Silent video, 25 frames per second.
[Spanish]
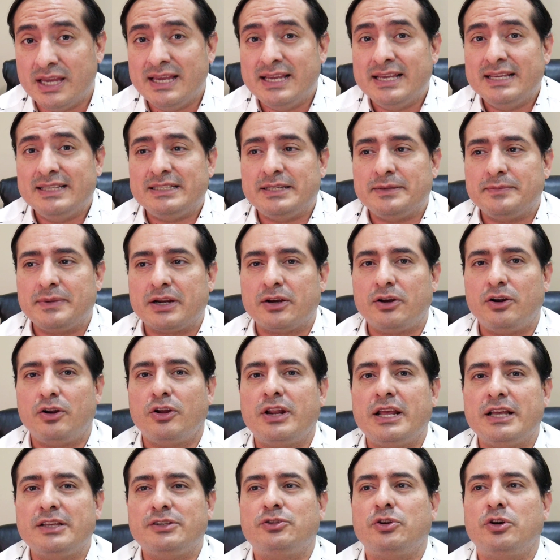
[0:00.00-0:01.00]
Sin embargo,
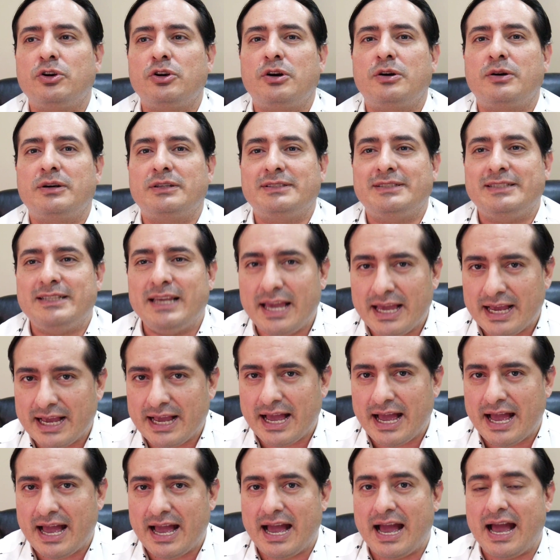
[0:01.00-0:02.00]
Lorenzo
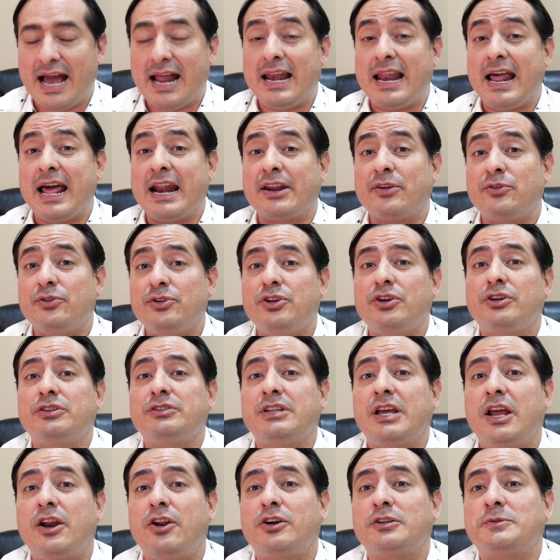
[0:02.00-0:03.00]
llega a la
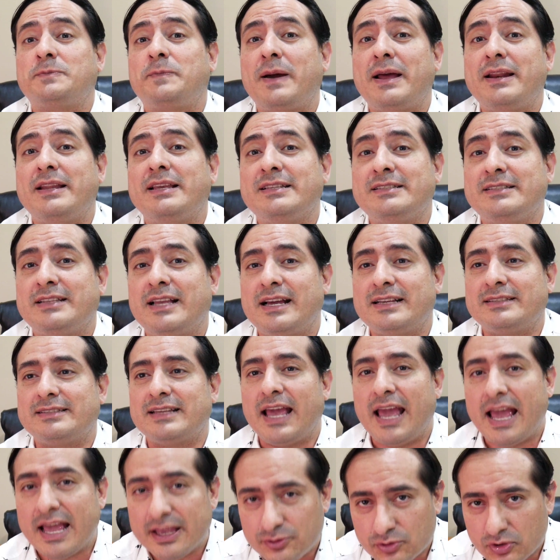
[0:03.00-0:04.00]
reunión de los
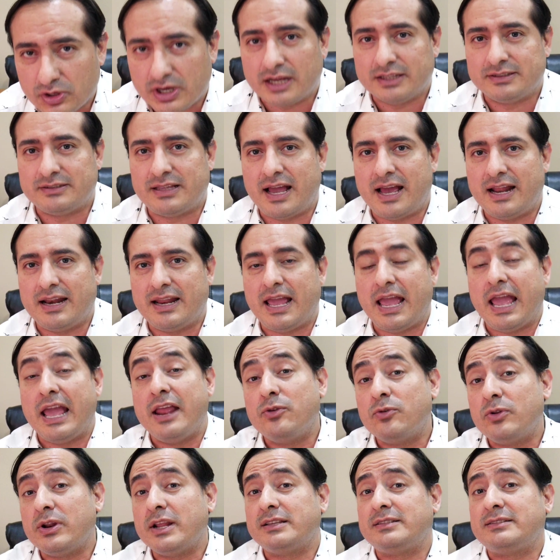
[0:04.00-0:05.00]
panistas en Yucatán,
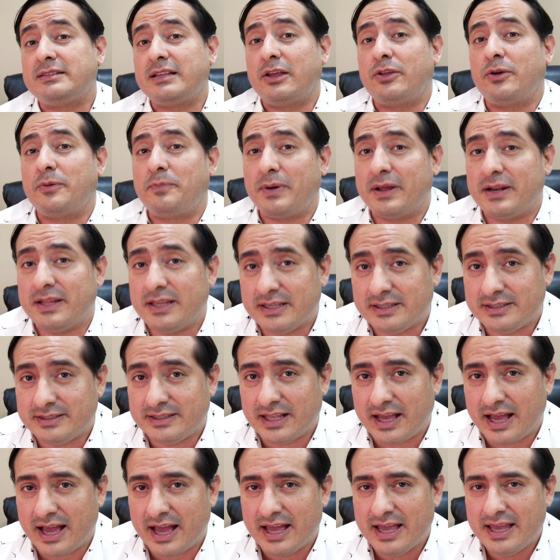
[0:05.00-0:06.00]
en un estado
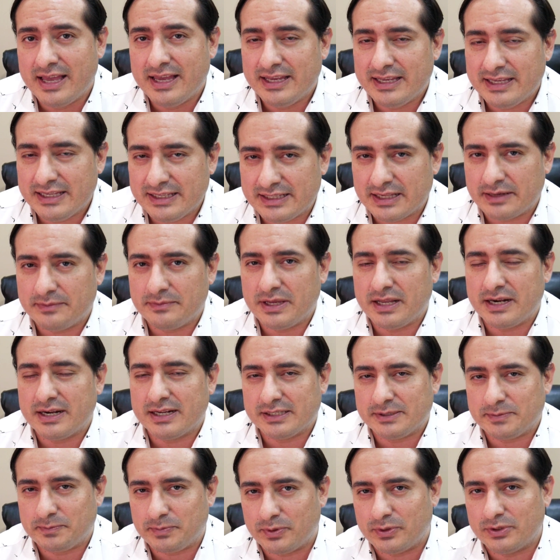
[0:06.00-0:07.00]
panista, y también
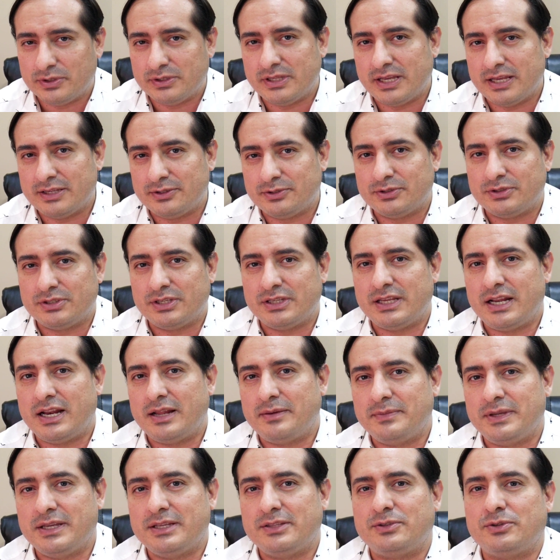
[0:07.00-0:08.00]
responde a estos
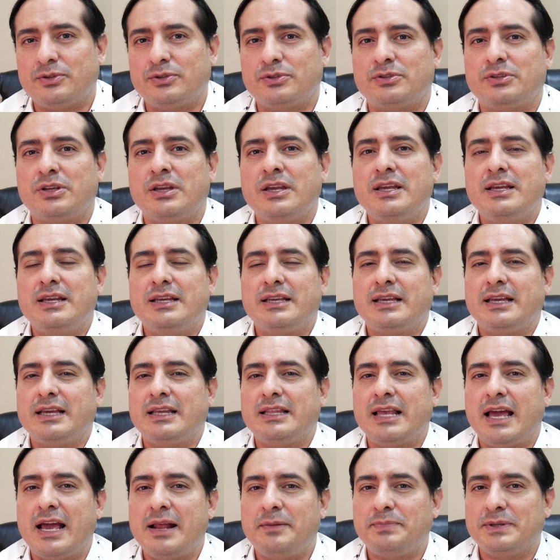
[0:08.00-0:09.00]
señalamientos
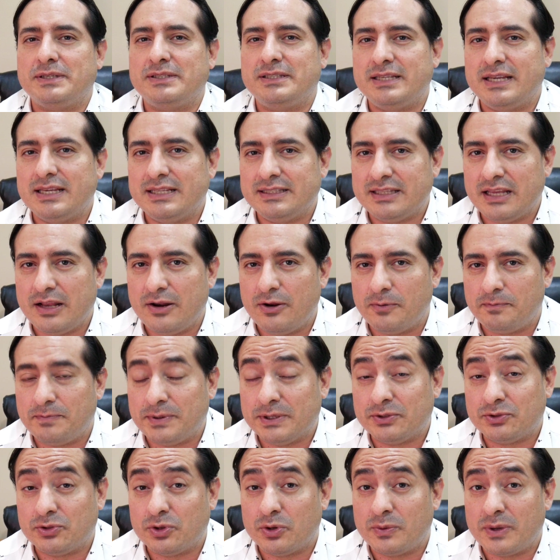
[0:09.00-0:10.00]
que da el presidente
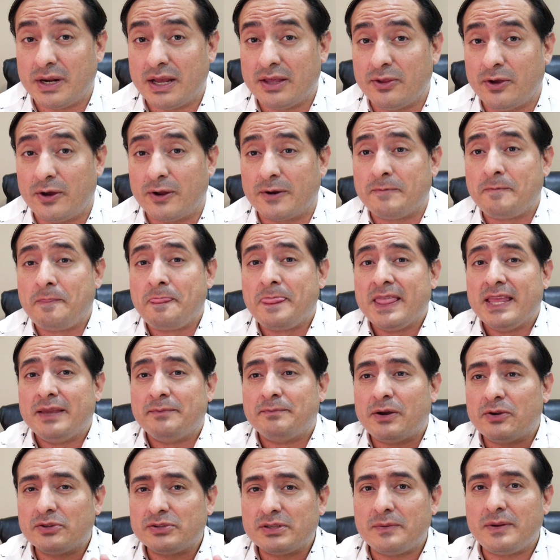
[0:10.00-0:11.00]
López Obrador.
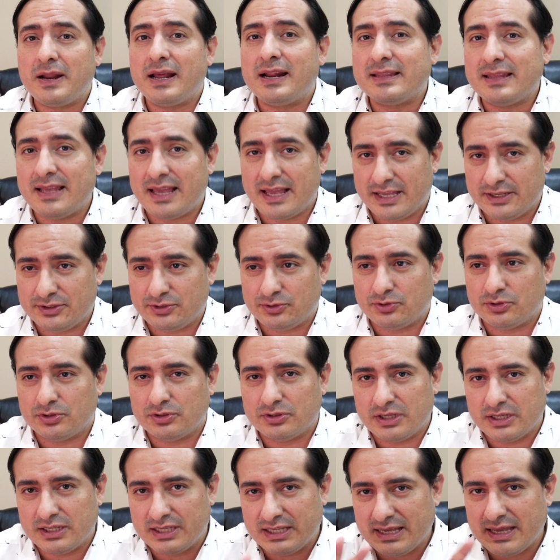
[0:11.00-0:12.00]
Vamos a hablar de
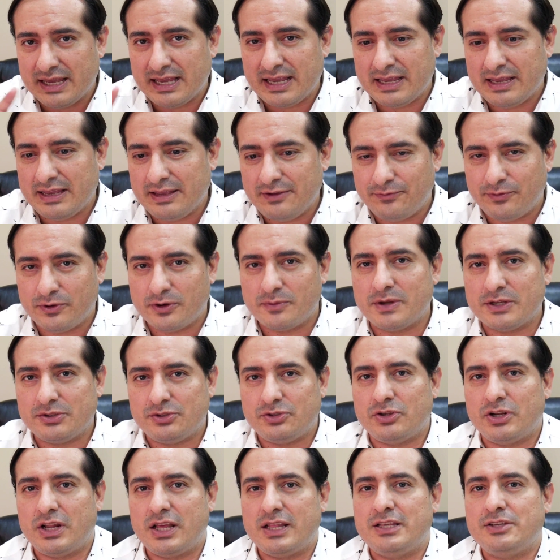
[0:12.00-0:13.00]
esto, de qué
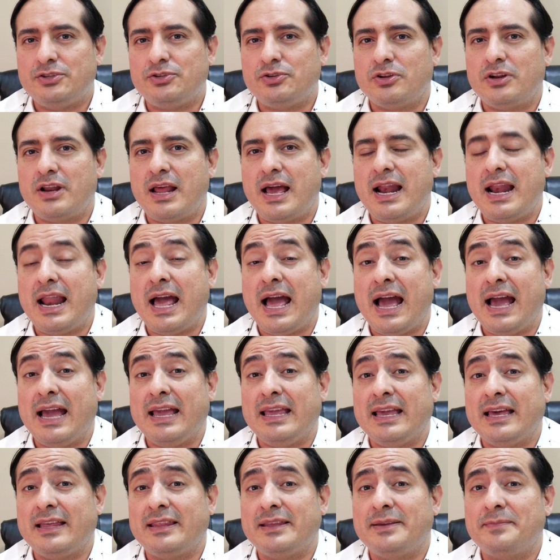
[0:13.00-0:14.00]
información adicional
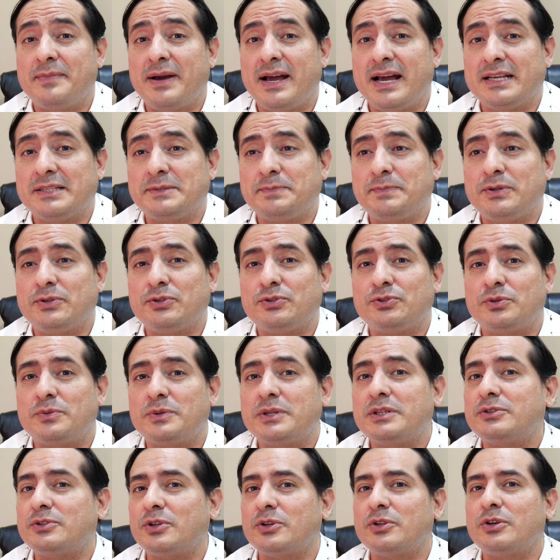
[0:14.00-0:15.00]
hay además, pero
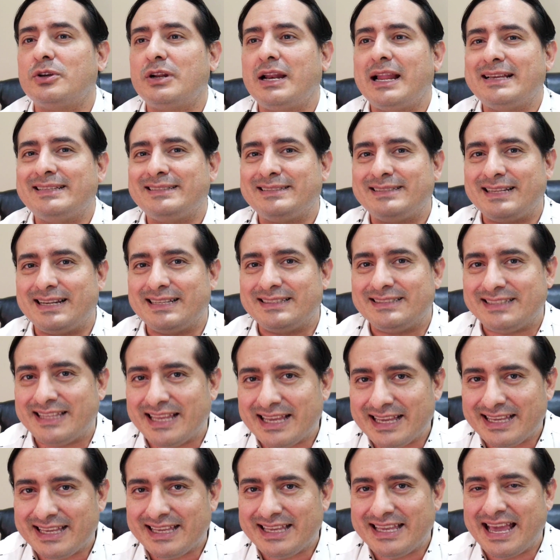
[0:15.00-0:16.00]
sobre todo la
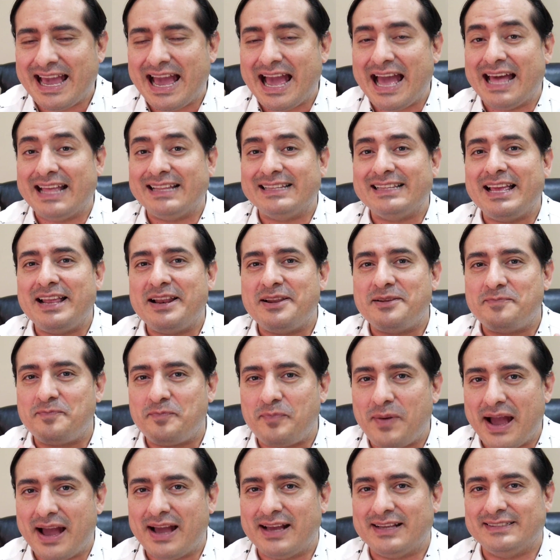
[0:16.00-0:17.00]
estrategia del
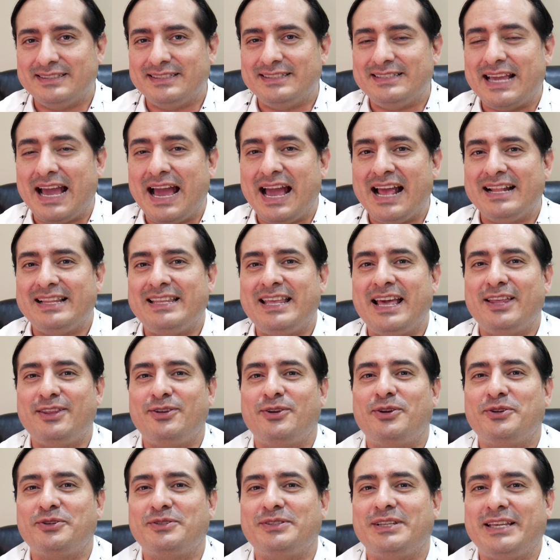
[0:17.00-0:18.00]
PAN. Ya el día
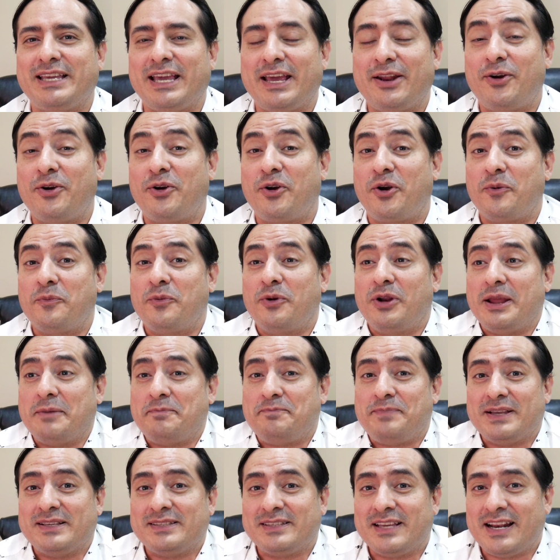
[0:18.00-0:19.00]
de hoy nos dijeron cómo le
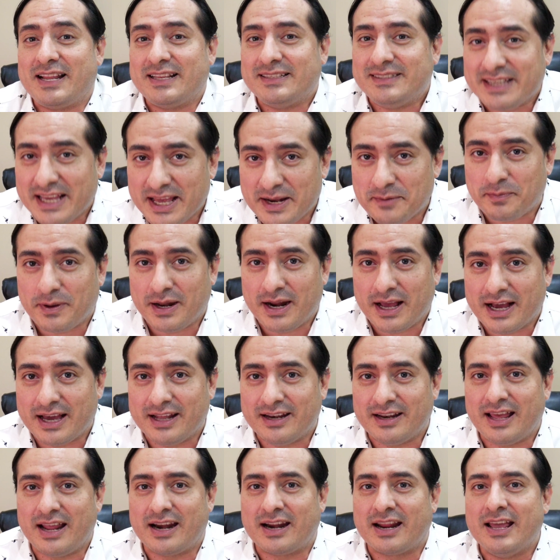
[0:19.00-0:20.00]
piensan hacer para
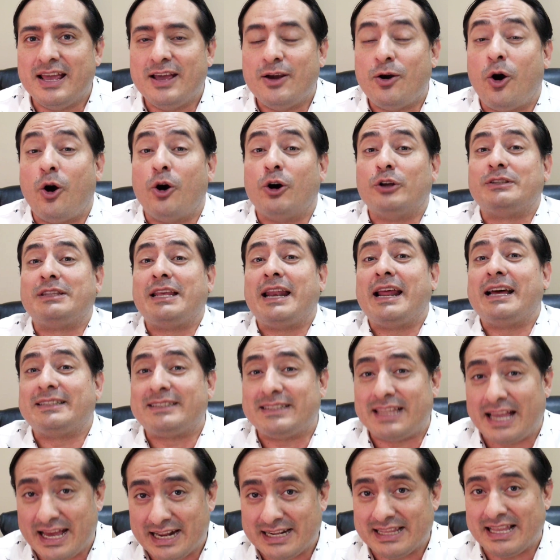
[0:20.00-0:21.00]
ganar o
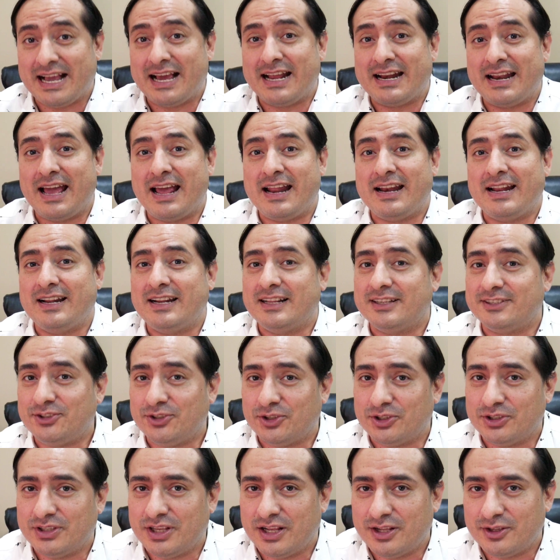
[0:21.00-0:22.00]
tratar de ganar la
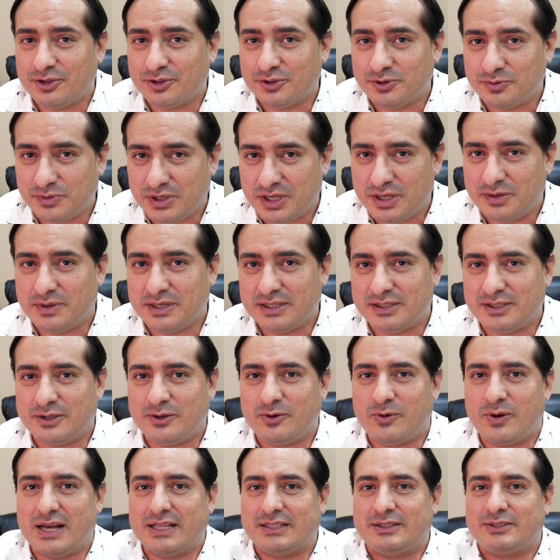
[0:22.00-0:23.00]
elección del
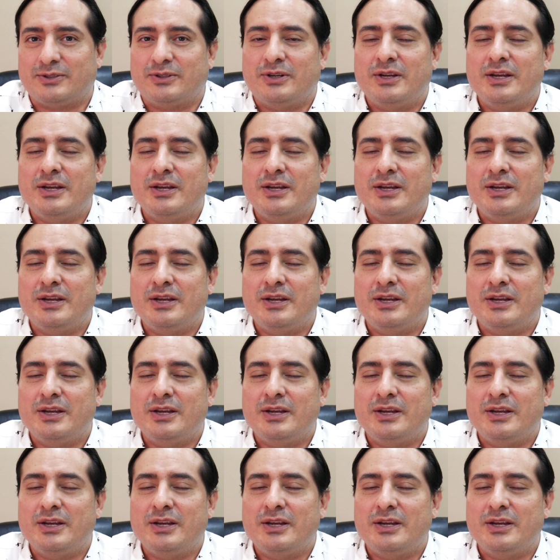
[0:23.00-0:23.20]
2024.